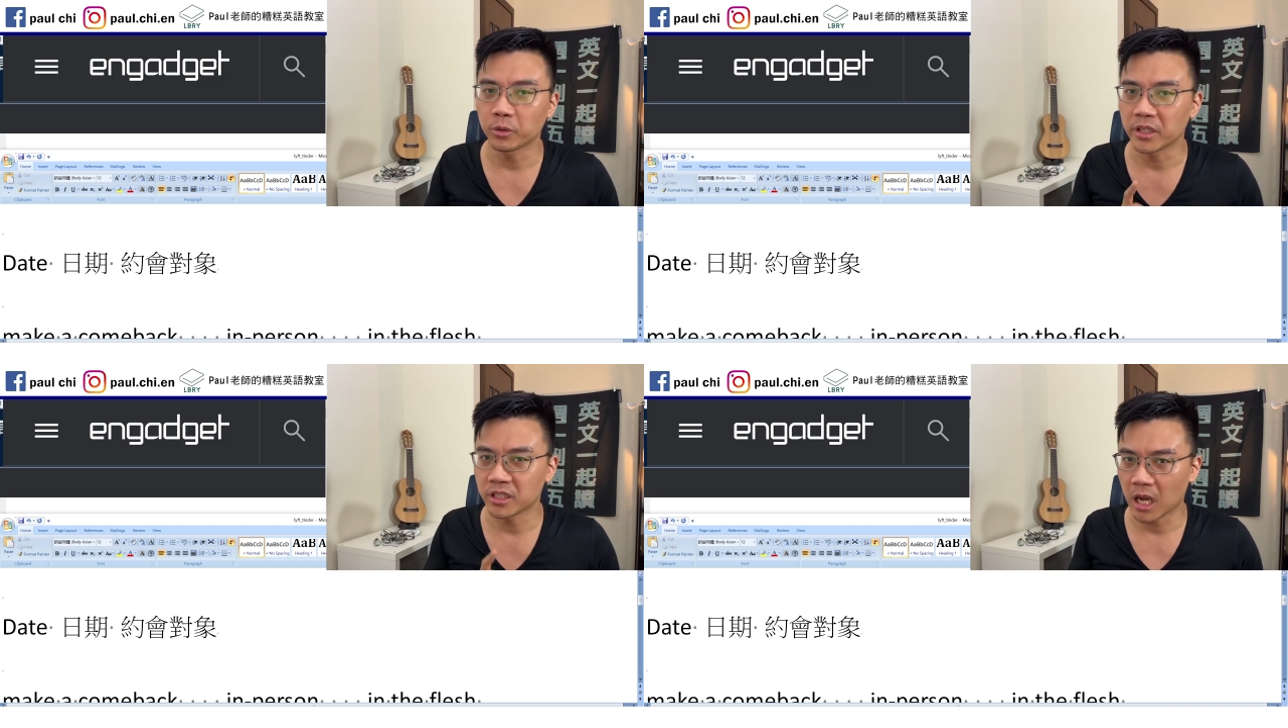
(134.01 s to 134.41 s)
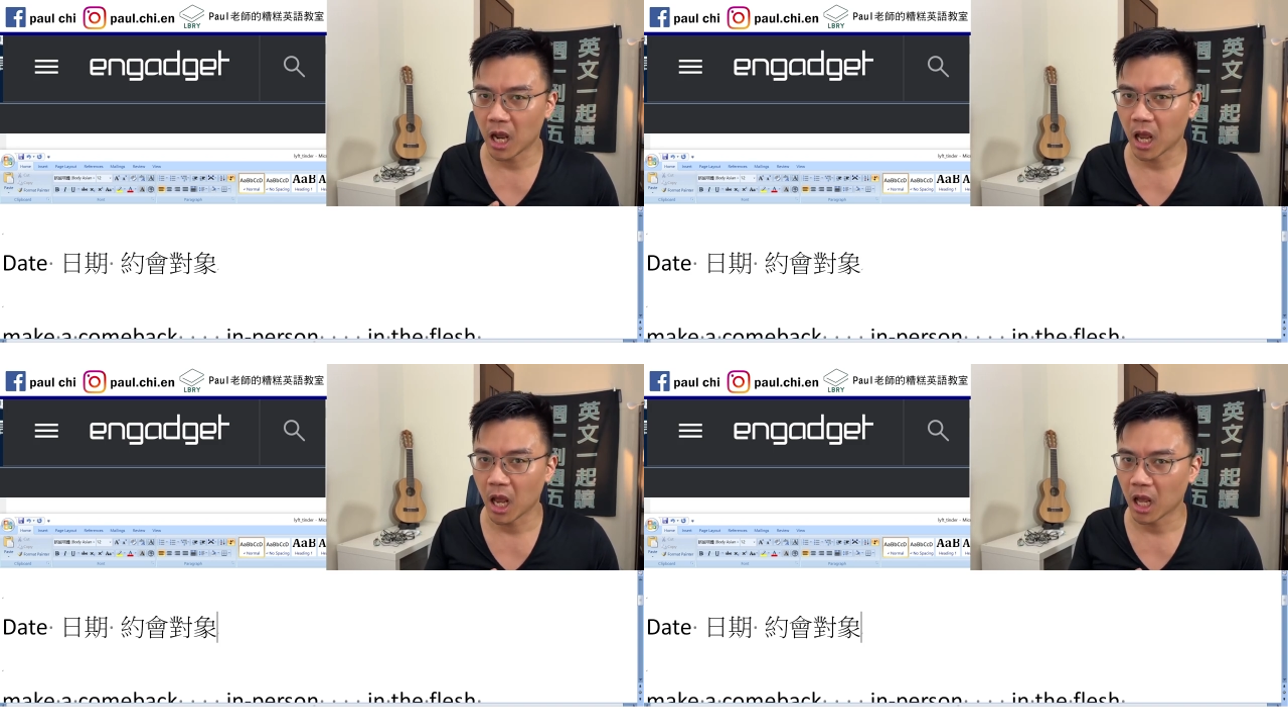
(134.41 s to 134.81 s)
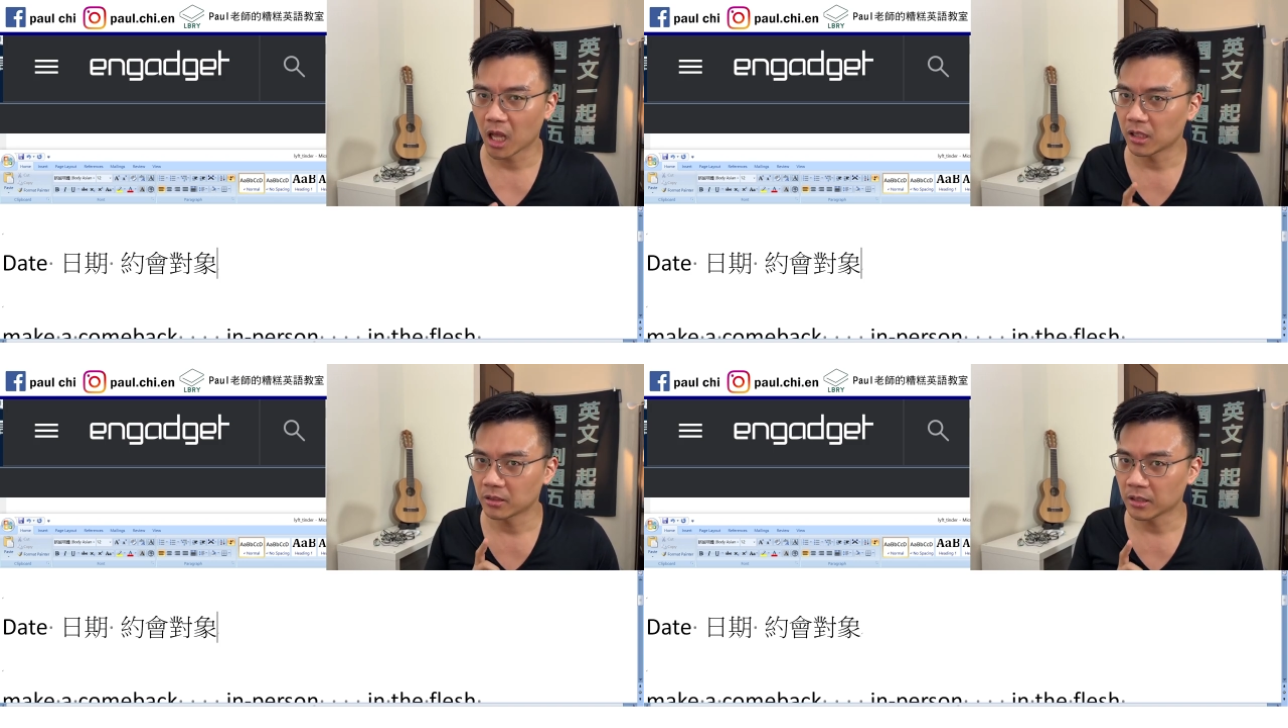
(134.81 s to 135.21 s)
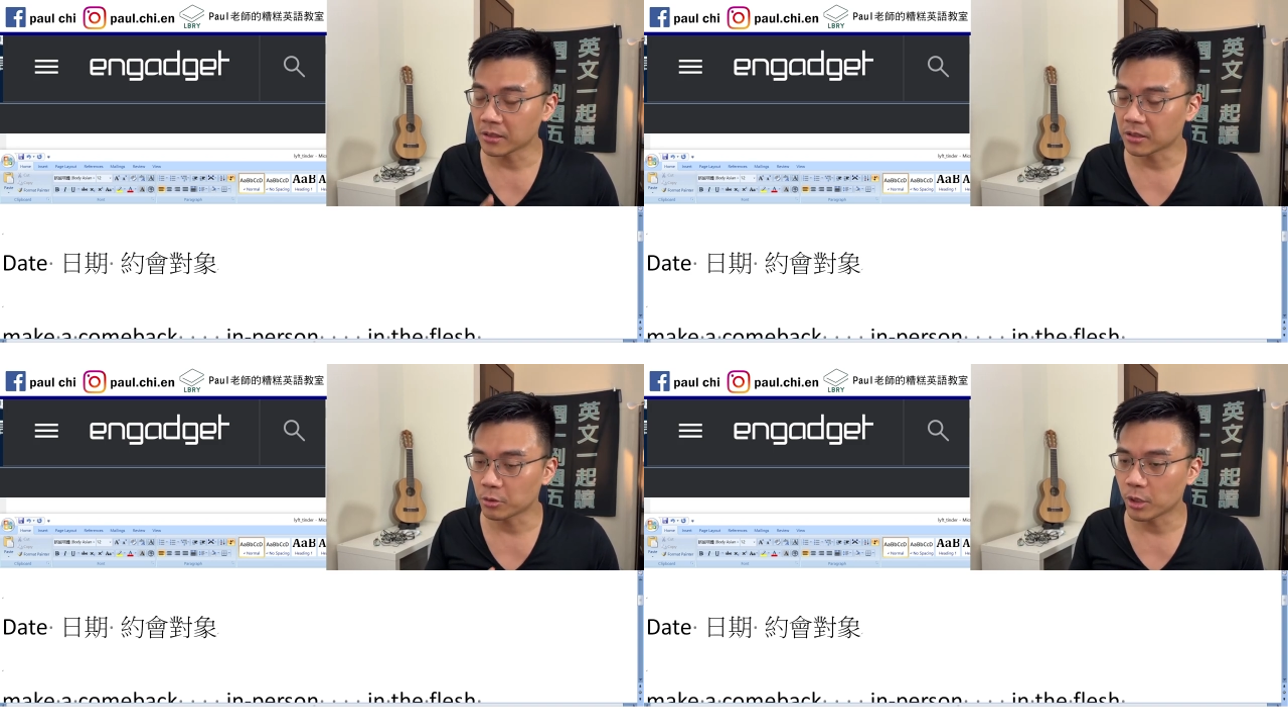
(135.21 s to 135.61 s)
对象，它
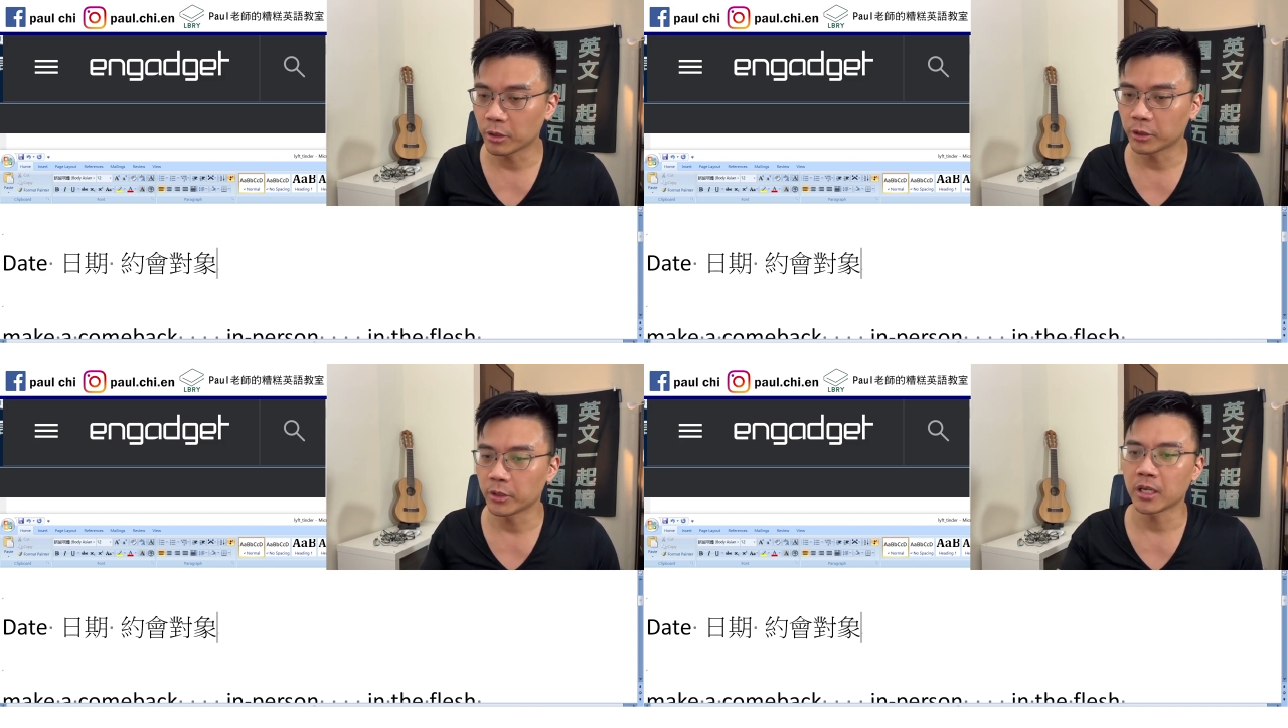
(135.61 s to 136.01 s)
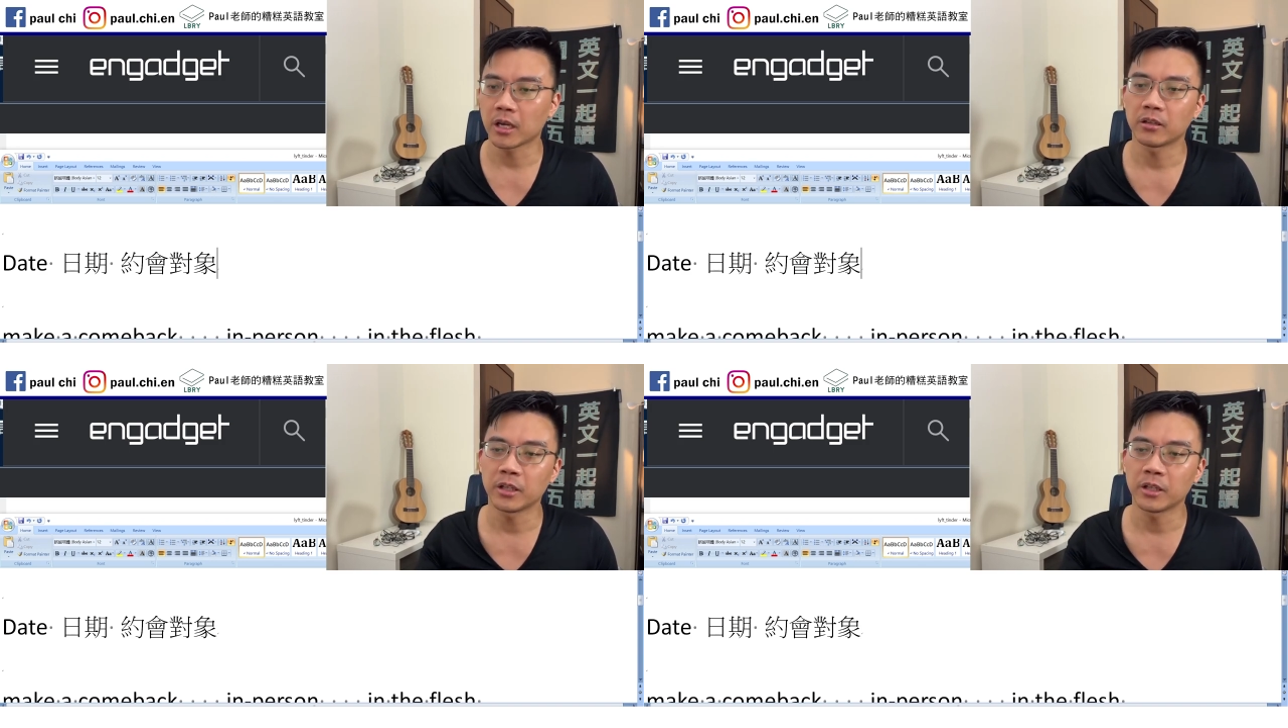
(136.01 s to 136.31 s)
只是约会对象。